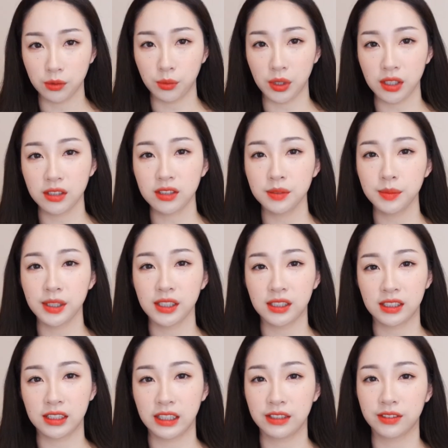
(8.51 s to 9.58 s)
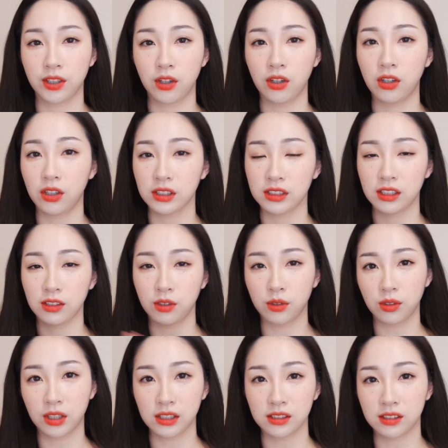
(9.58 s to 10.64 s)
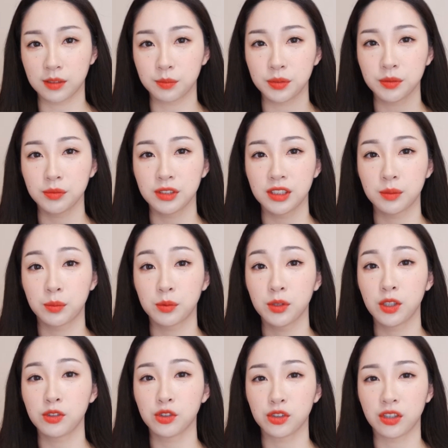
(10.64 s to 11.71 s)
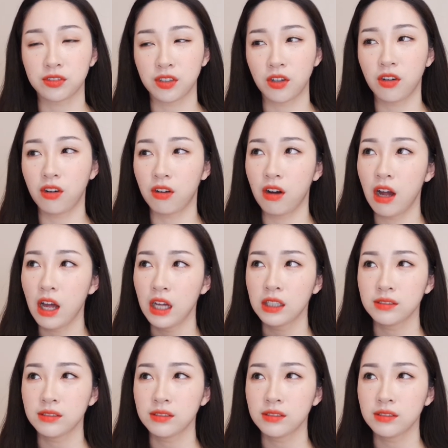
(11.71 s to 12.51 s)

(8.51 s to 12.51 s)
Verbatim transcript: 웨이크메이크에서 이제 여러가지 제품들을 보내주셔서